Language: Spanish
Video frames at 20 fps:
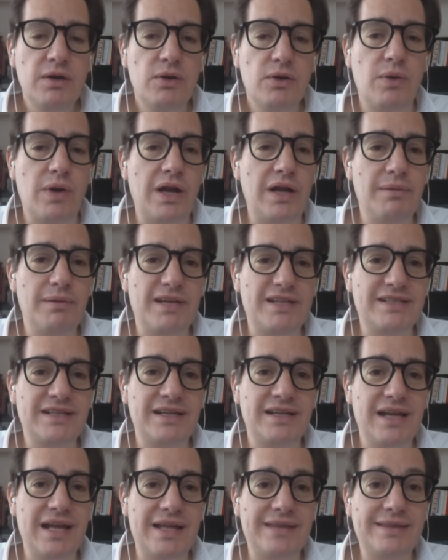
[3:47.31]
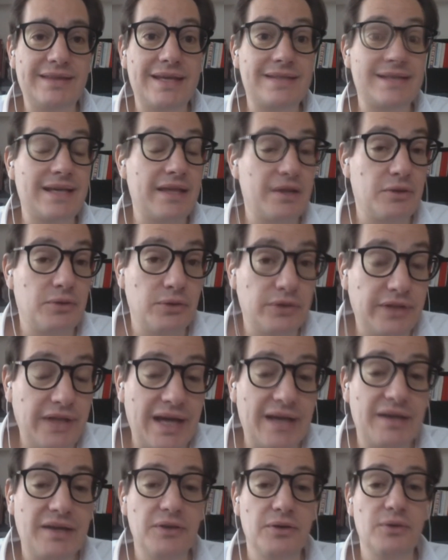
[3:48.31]
cuál va a ser la tasa de
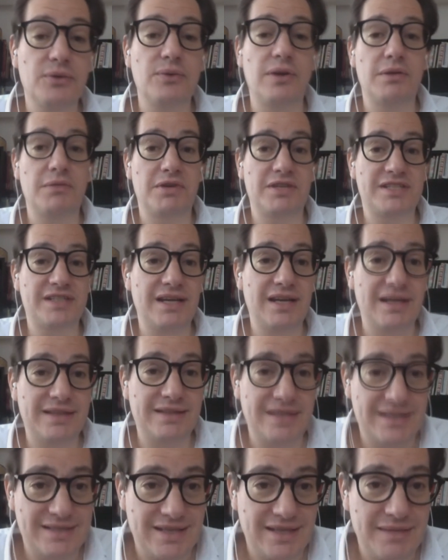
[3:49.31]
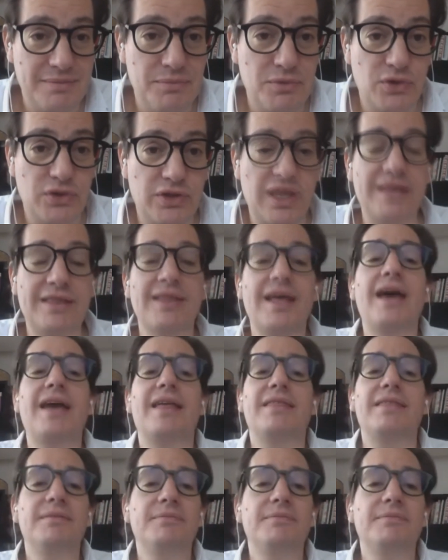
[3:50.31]
contagio, cuál va a ser la tasa de mortandad,